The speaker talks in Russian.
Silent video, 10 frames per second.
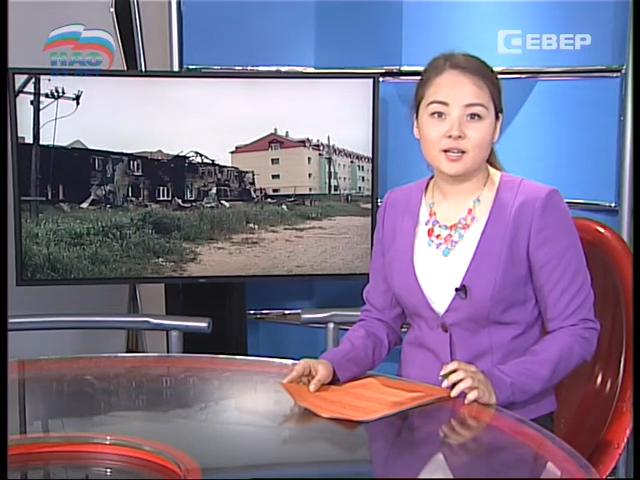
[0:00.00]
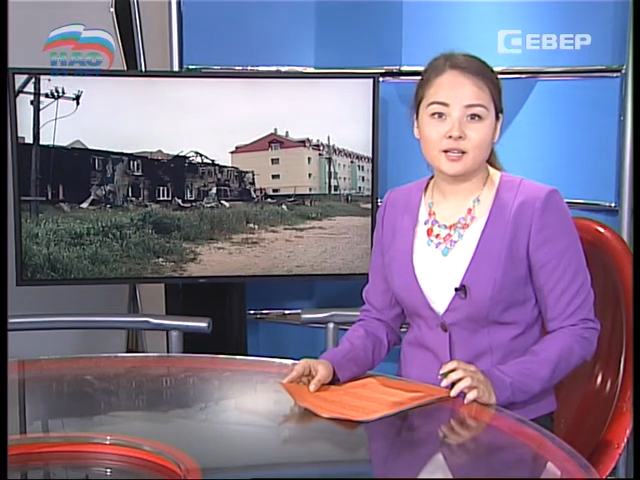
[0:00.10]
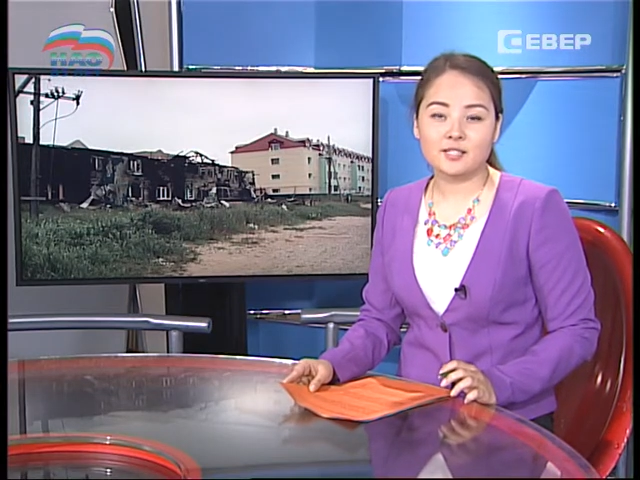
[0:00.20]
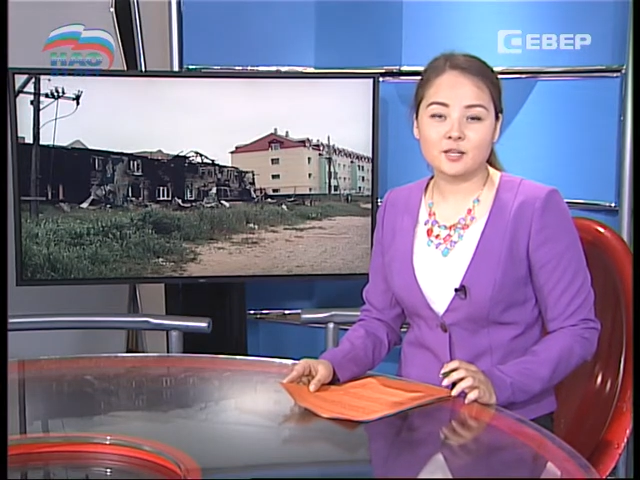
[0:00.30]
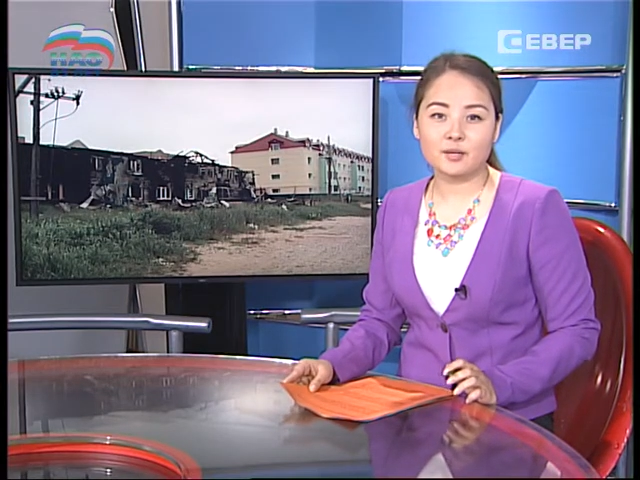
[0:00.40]

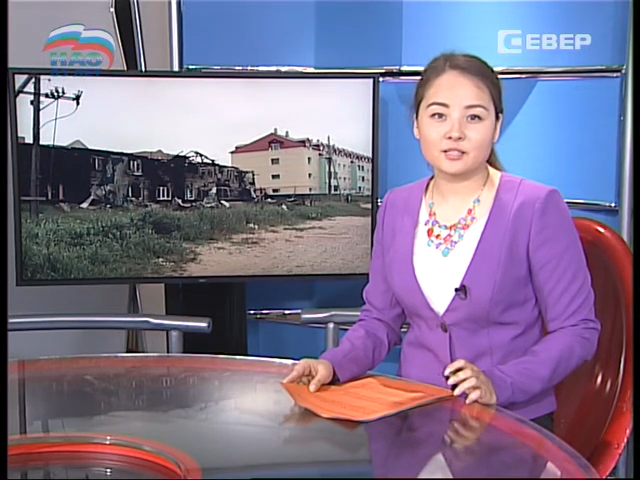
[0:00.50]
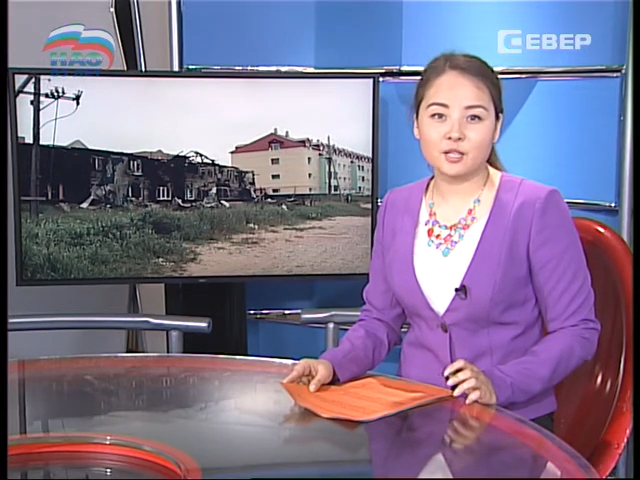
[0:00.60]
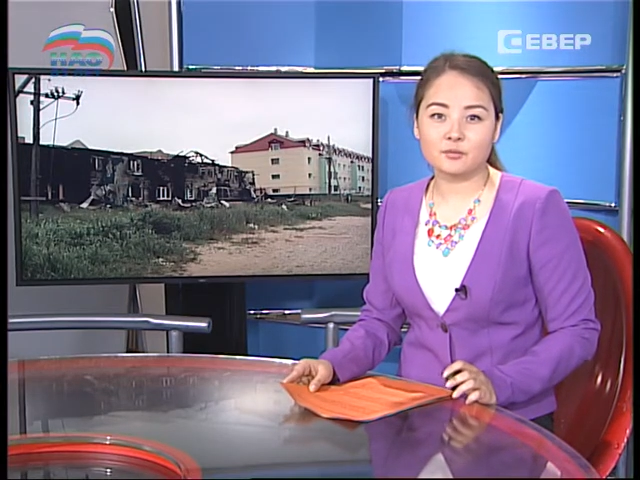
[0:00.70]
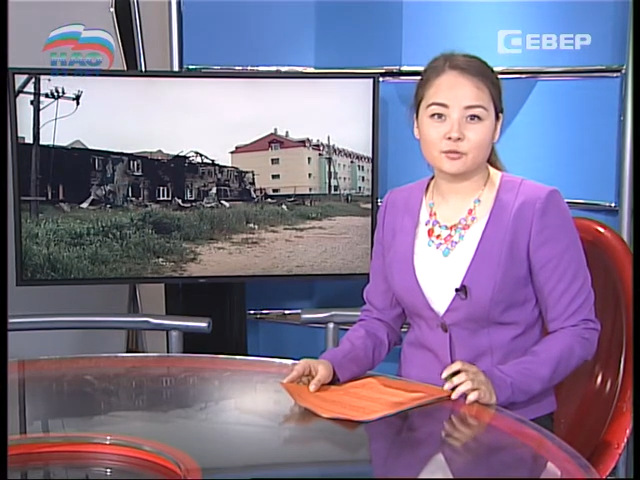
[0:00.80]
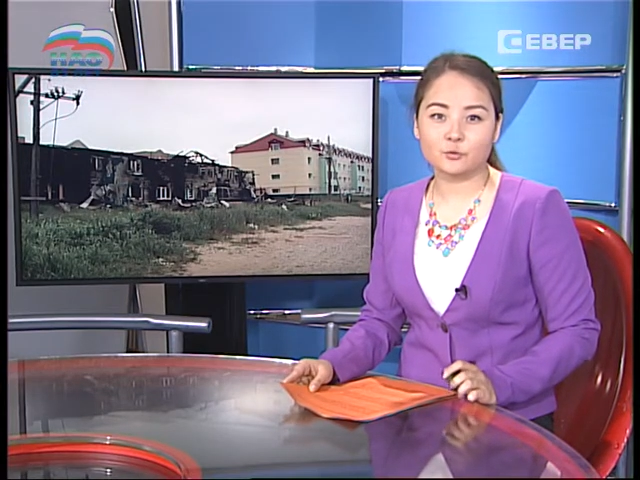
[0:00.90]
И самое
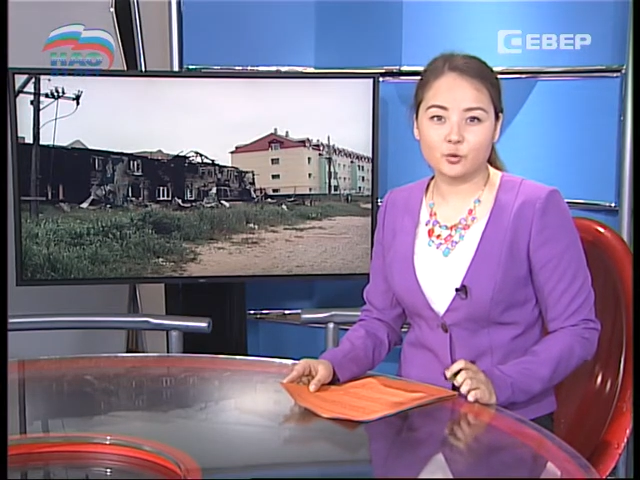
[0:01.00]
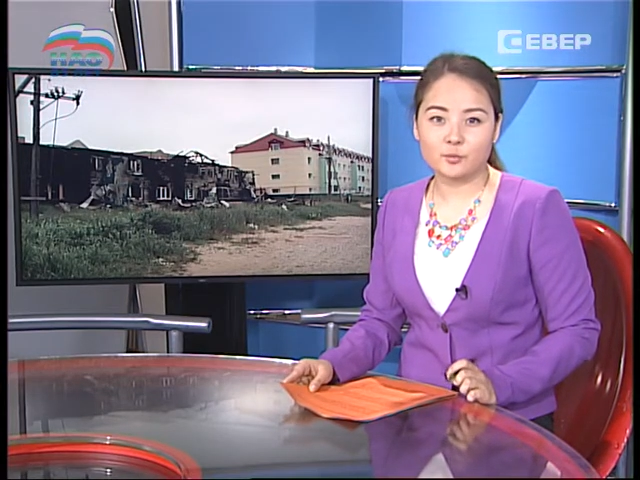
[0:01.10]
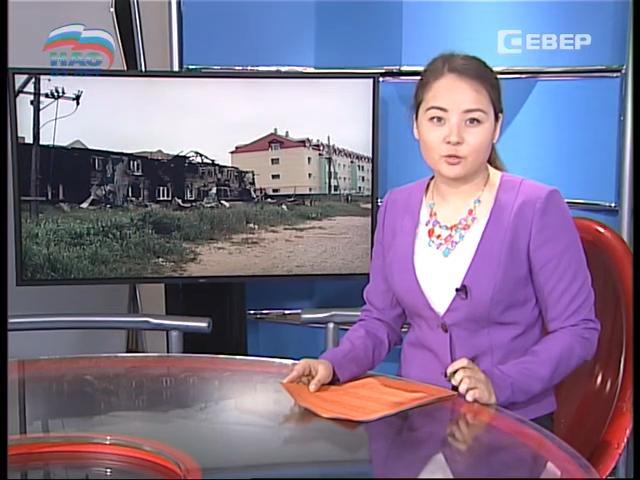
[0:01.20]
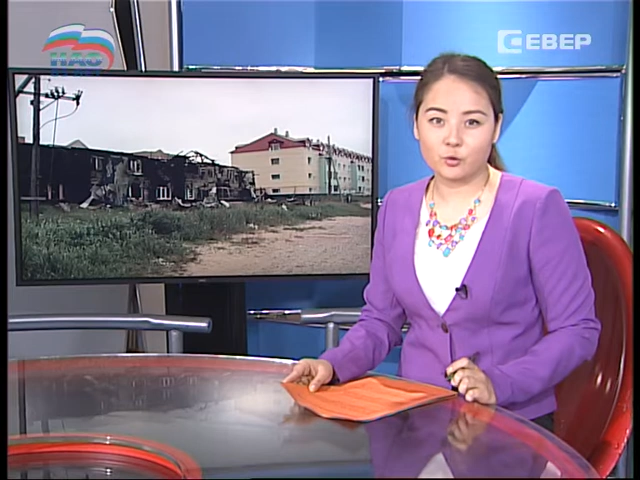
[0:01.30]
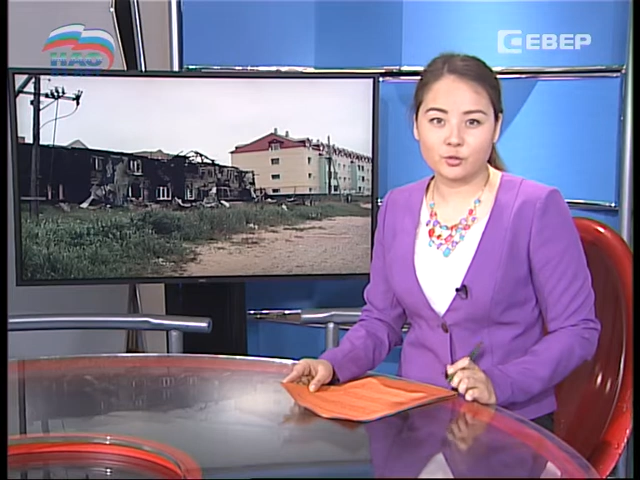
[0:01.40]
главное, в дом
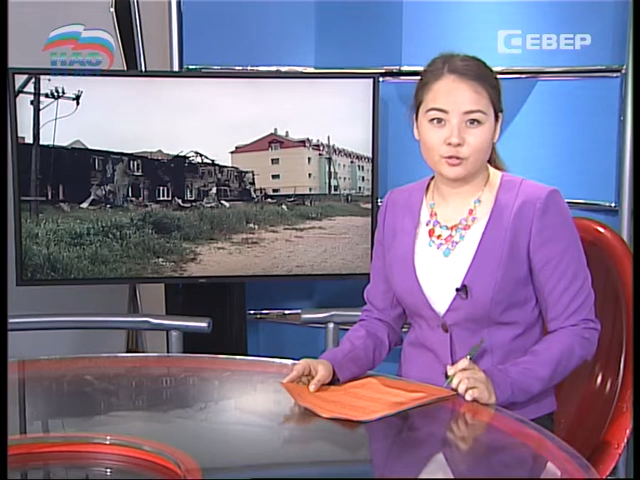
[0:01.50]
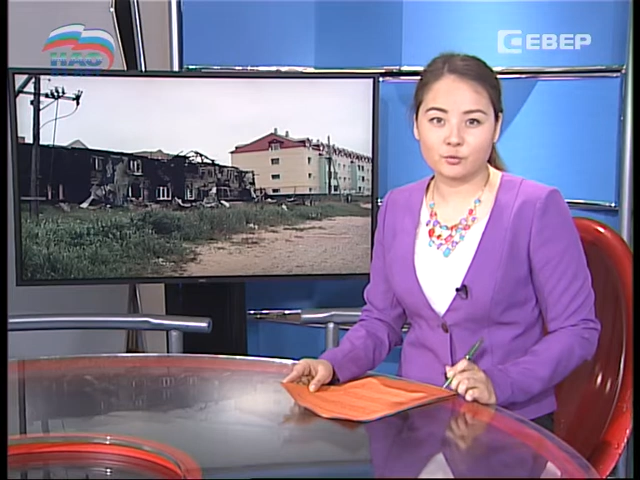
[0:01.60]
с легкостью